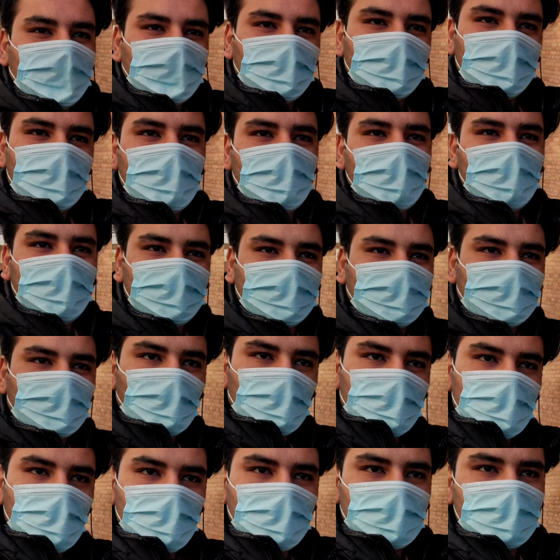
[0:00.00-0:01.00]
ठीक है गाइस
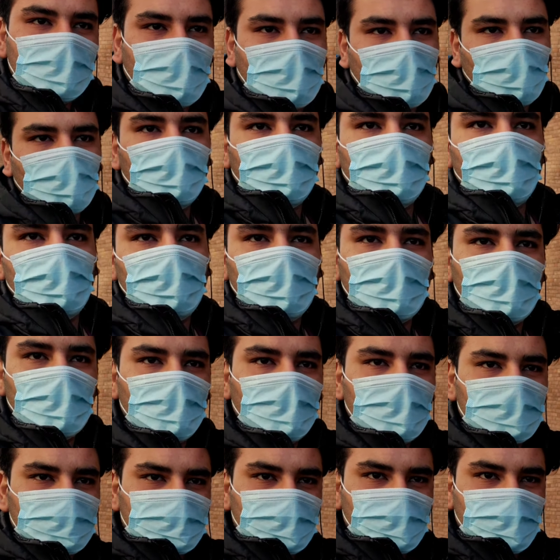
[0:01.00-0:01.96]
तो अभी मैं जा रहा हूँ पूल मेडो बस